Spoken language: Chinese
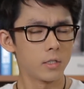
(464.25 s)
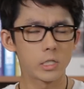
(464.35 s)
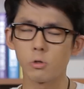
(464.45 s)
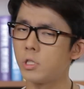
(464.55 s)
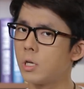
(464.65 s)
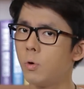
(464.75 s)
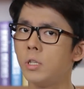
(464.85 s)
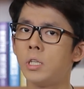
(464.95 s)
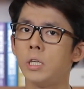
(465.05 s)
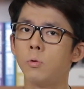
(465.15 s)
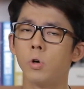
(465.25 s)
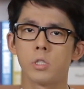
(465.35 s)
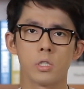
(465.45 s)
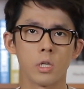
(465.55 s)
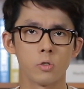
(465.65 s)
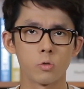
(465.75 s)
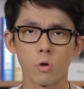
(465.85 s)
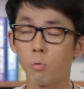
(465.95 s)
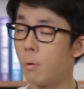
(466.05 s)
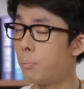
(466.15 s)
针对这个问题，我只能
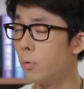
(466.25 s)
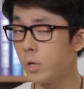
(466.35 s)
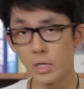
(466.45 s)
说我不